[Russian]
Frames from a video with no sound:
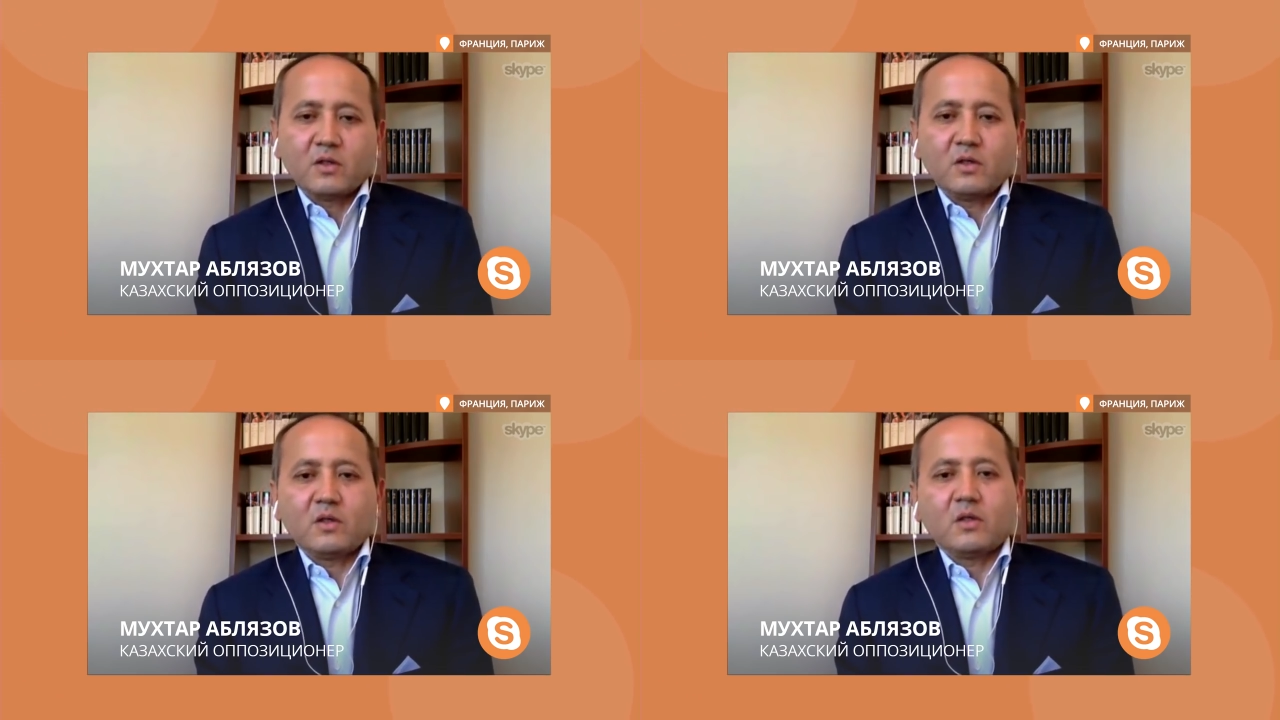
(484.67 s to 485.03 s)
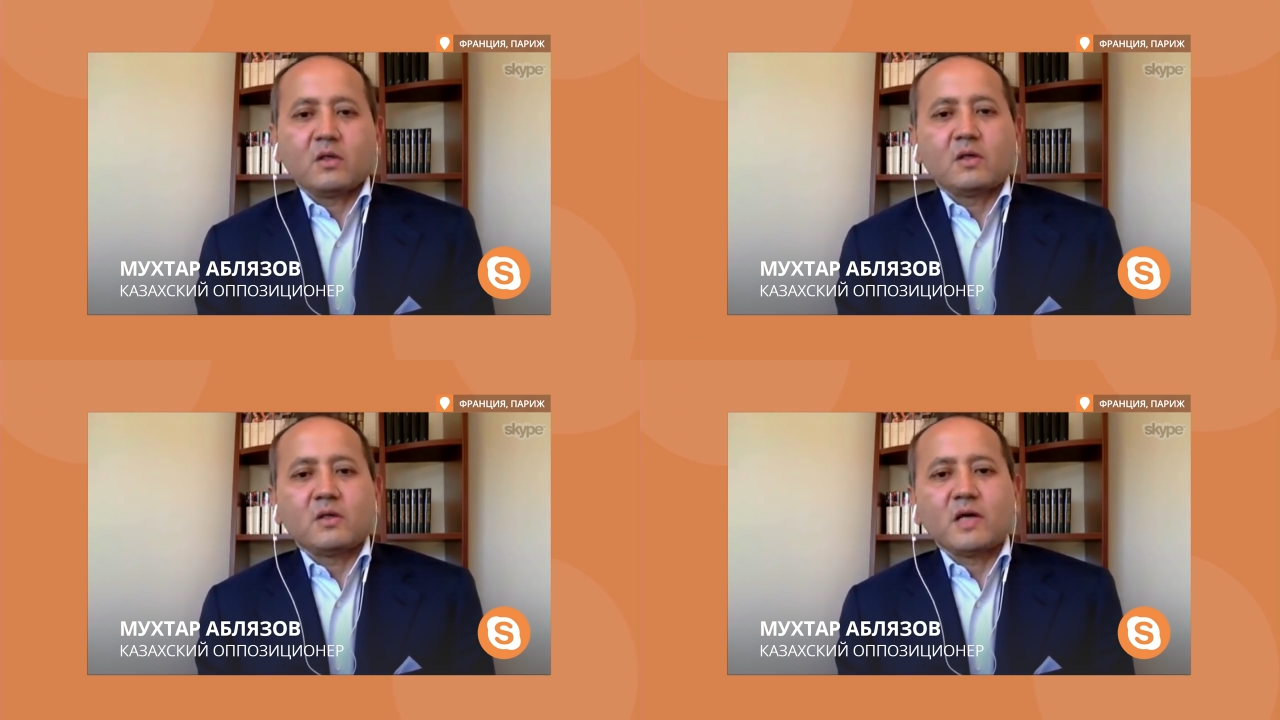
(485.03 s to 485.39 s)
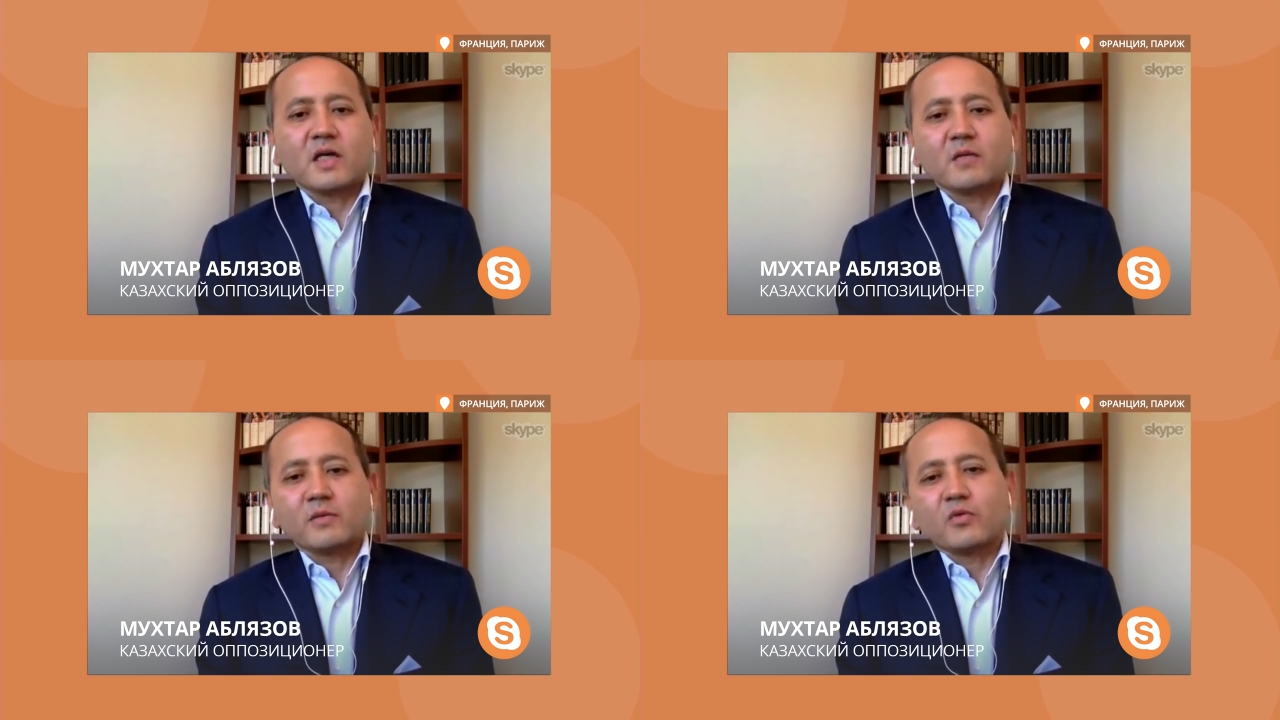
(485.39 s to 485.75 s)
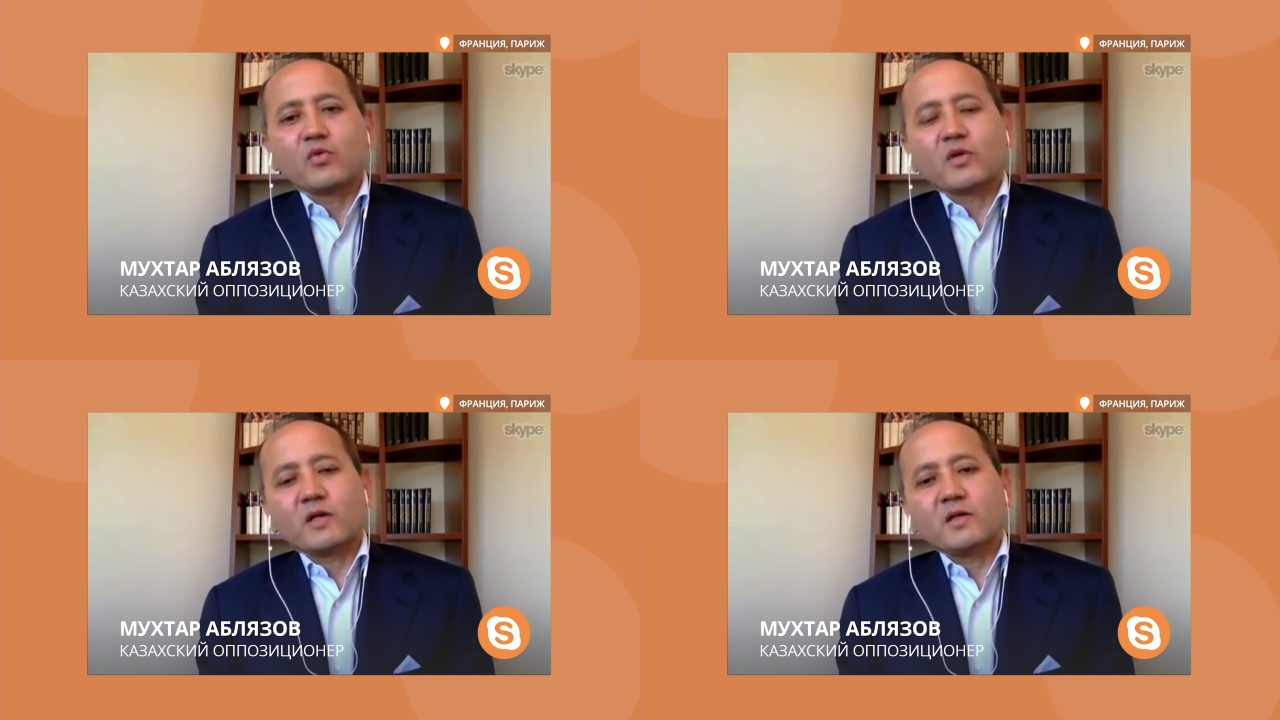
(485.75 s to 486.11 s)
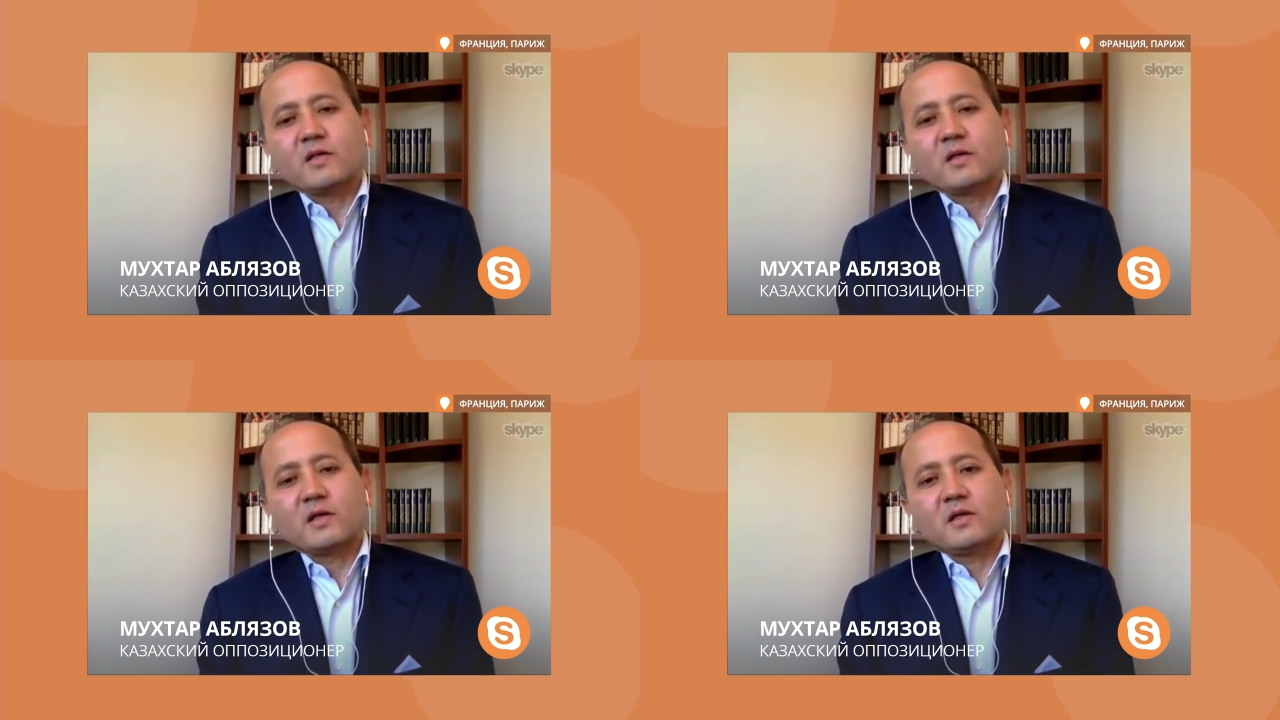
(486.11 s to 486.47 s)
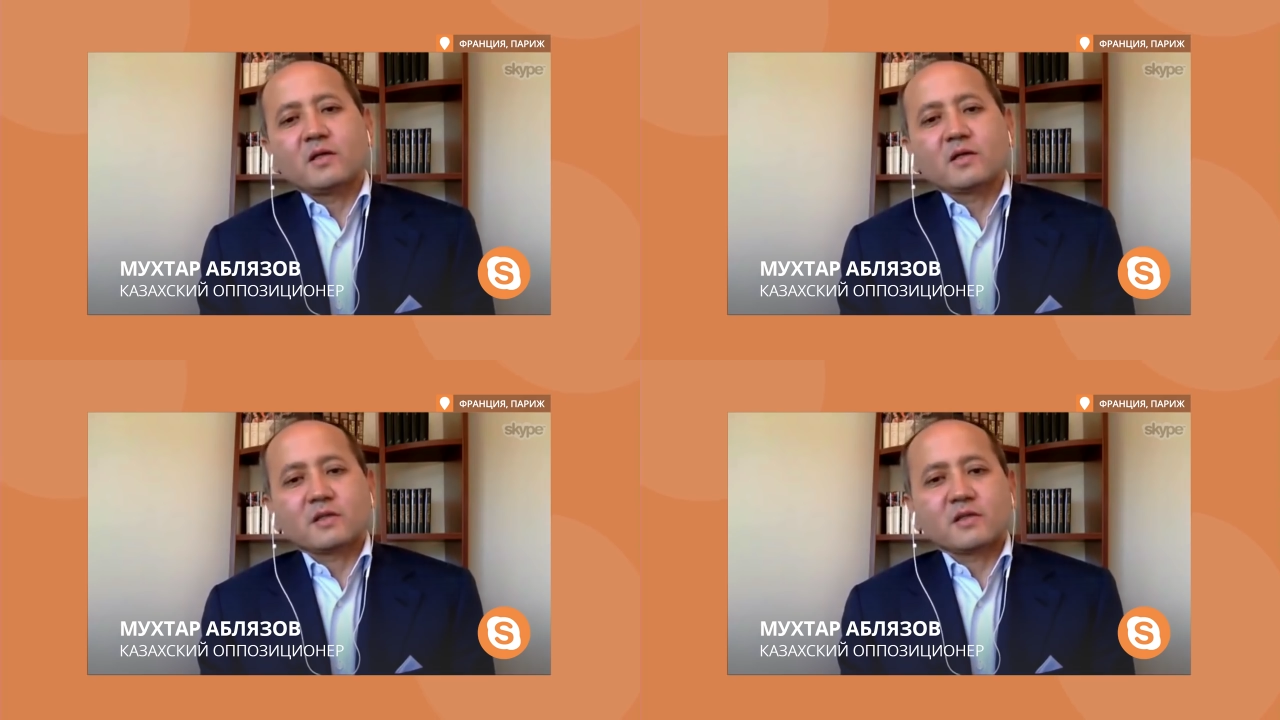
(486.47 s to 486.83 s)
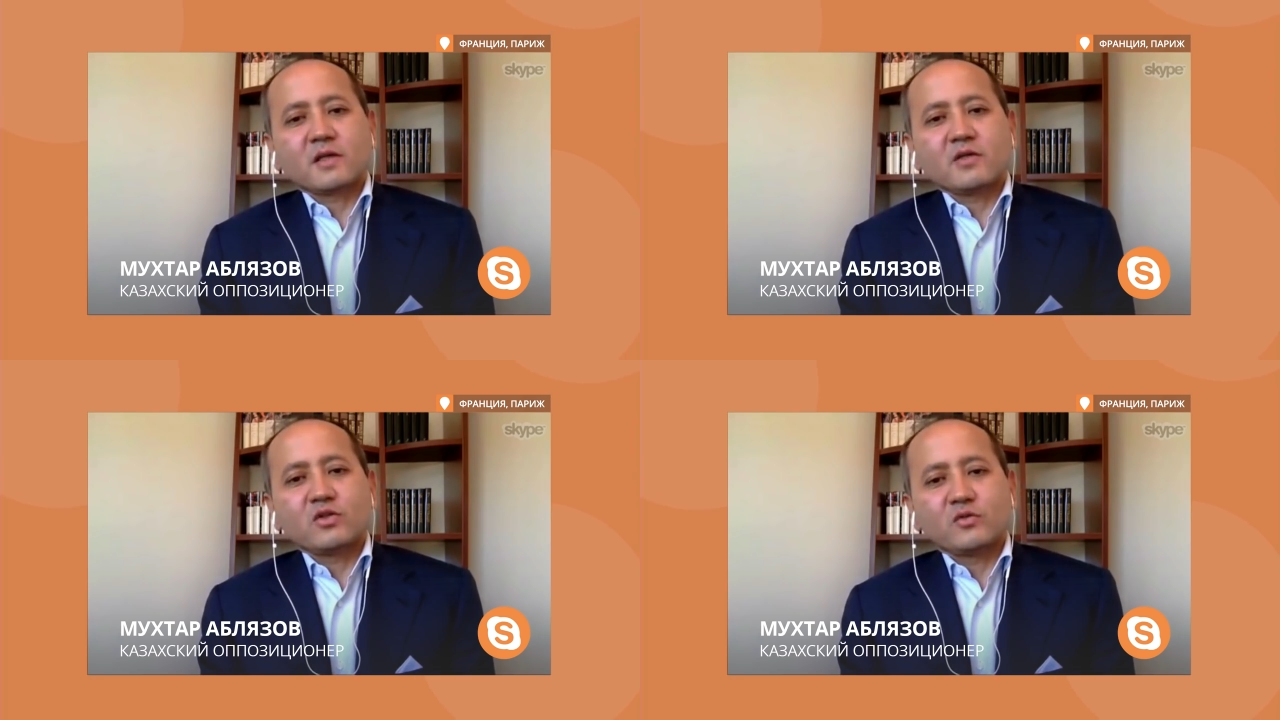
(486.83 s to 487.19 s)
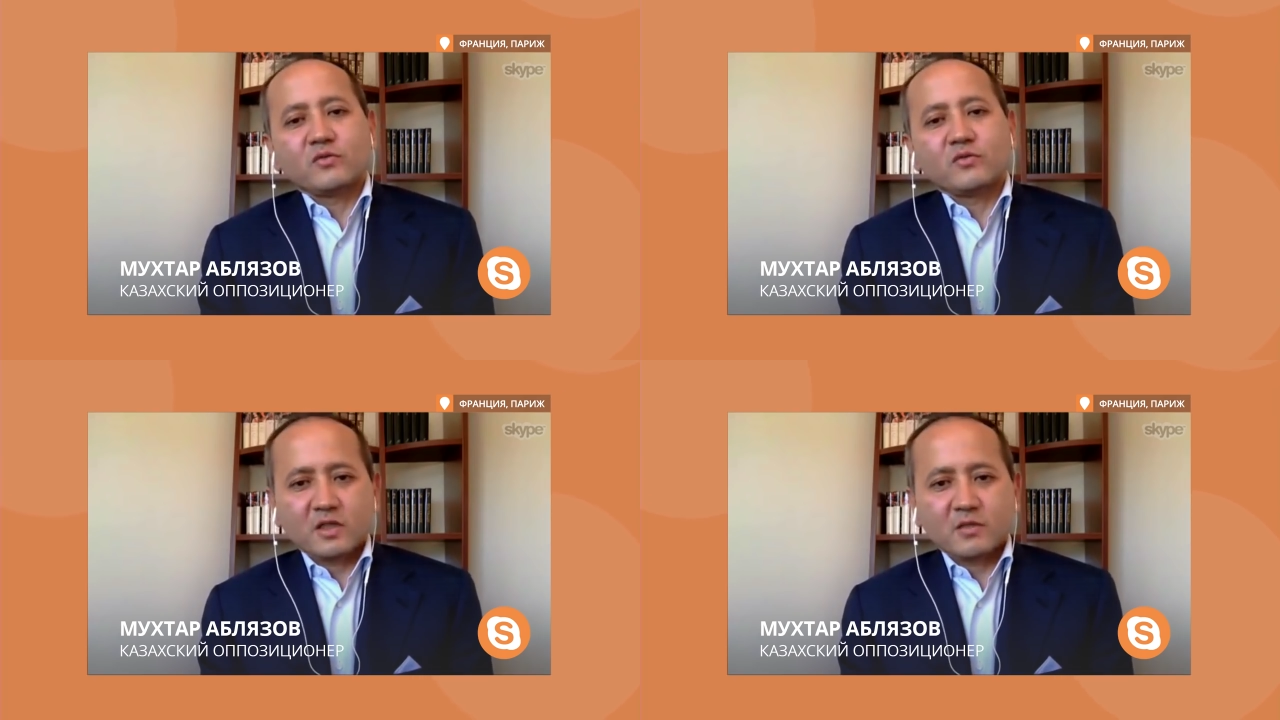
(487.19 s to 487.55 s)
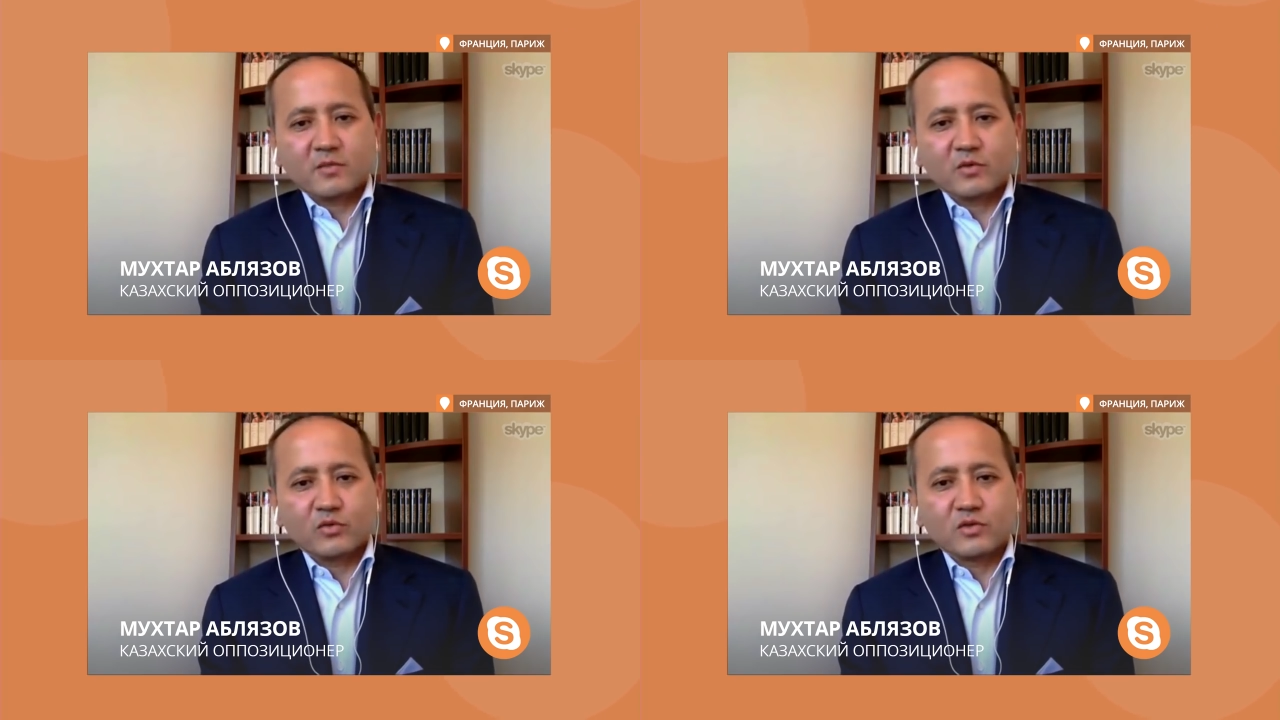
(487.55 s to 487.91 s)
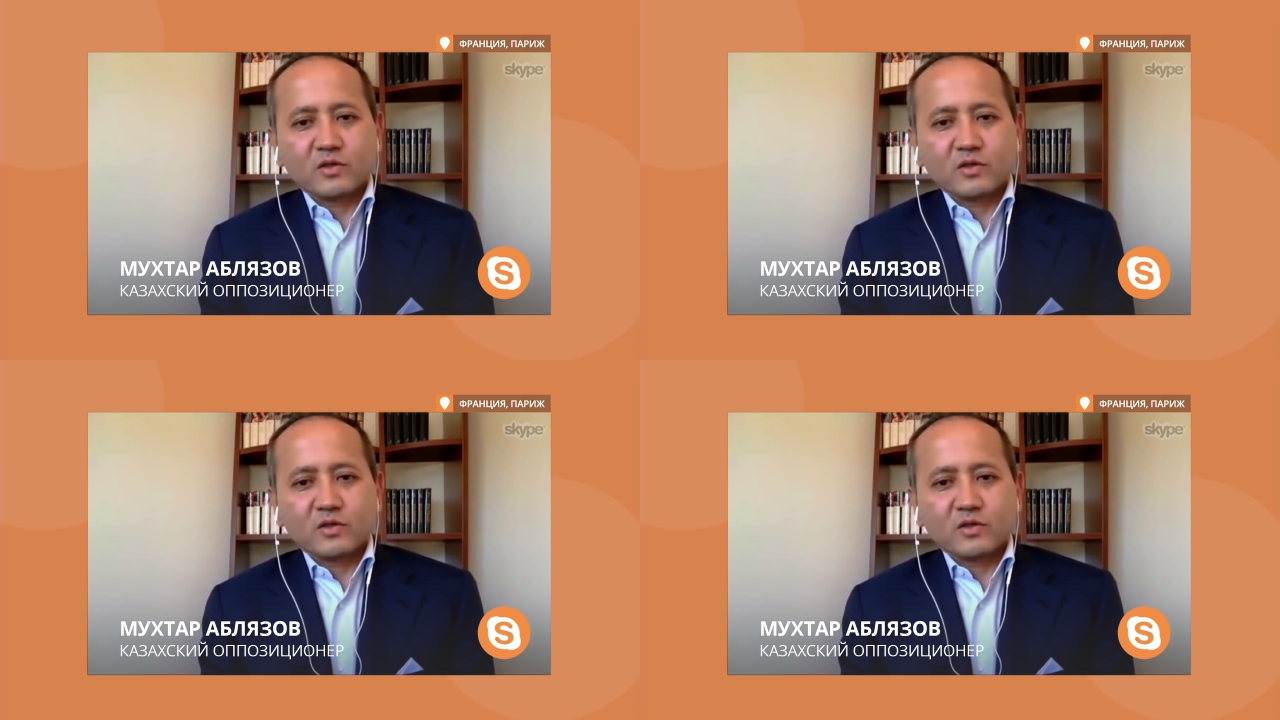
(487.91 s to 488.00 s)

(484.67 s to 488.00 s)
и якобы Украина и Казахстан еще в 2010